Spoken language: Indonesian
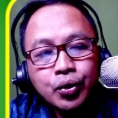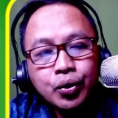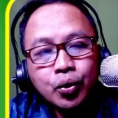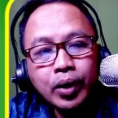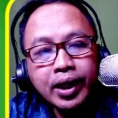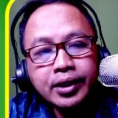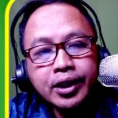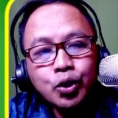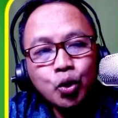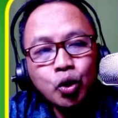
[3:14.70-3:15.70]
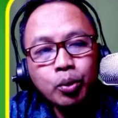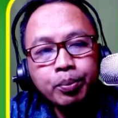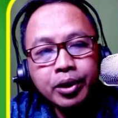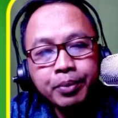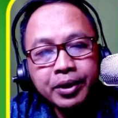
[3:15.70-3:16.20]
Ruangannya cukup
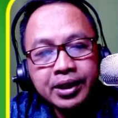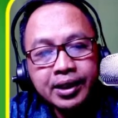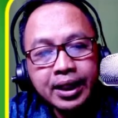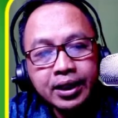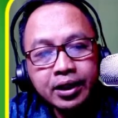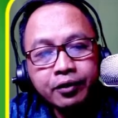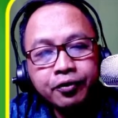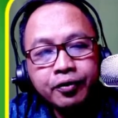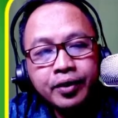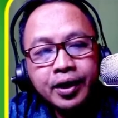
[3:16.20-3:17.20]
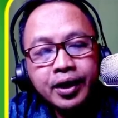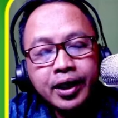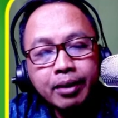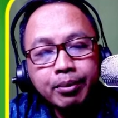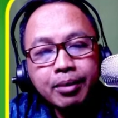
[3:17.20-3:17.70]
representatif
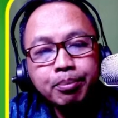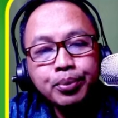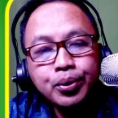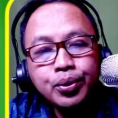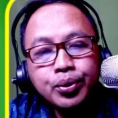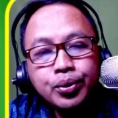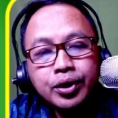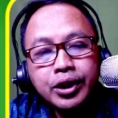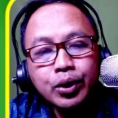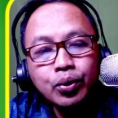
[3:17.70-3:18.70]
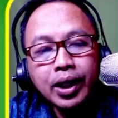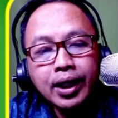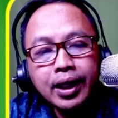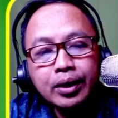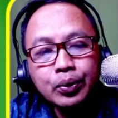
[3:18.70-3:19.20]
dan mampu
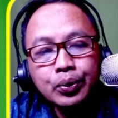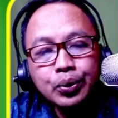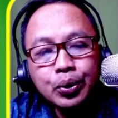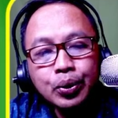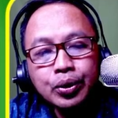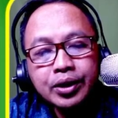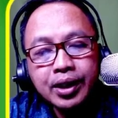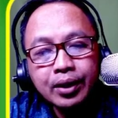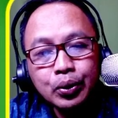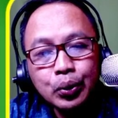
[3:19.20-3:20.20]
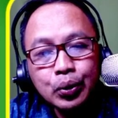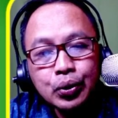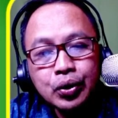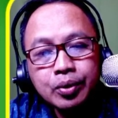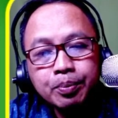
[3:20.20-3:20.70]
digunakan untuk
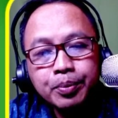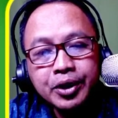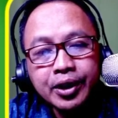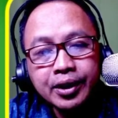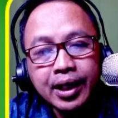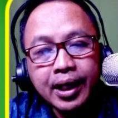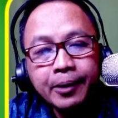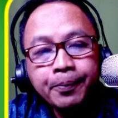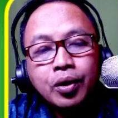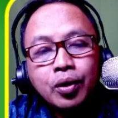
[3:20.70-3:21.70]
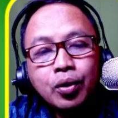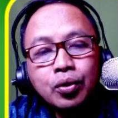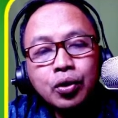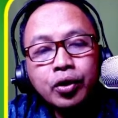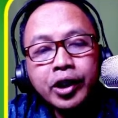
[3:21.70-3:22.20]
100 peserta.
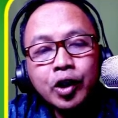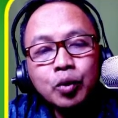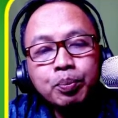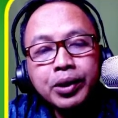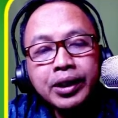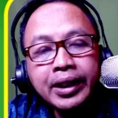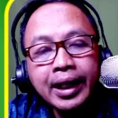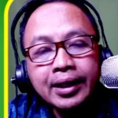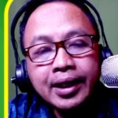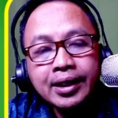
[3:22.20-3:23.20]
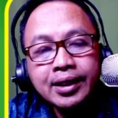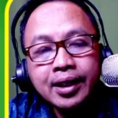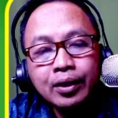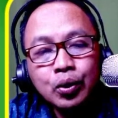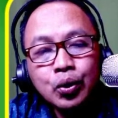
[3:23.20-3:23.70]
Untuk rekrutmen di atas
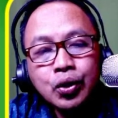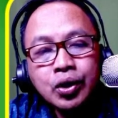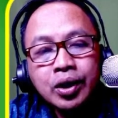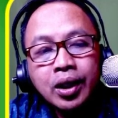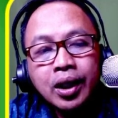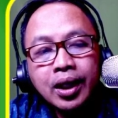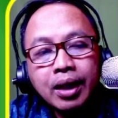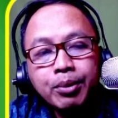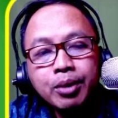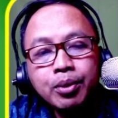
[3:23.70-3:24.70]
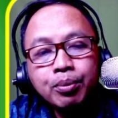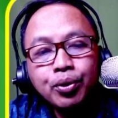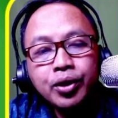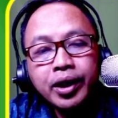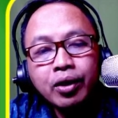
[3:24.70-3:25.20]
100, kami
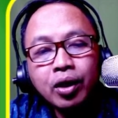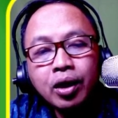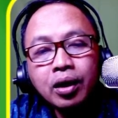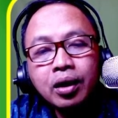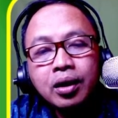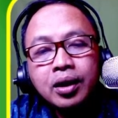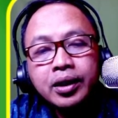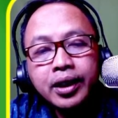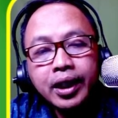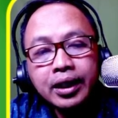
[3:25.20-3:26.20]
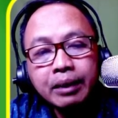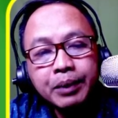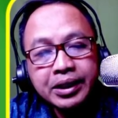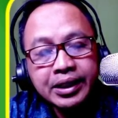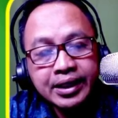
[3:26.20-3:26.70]
mempunyai hall dengan
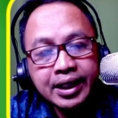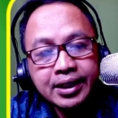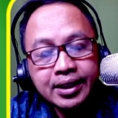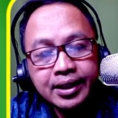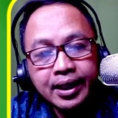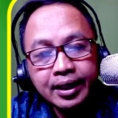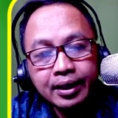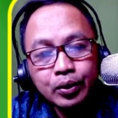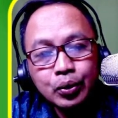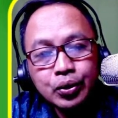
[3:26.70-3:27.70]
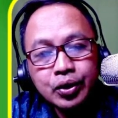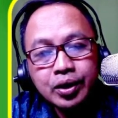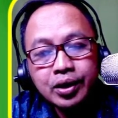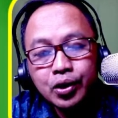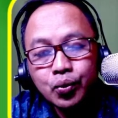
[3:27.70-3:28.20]
kapasitas
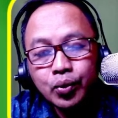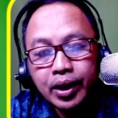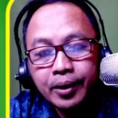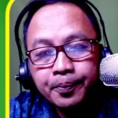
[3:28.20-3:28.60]
300 siswa.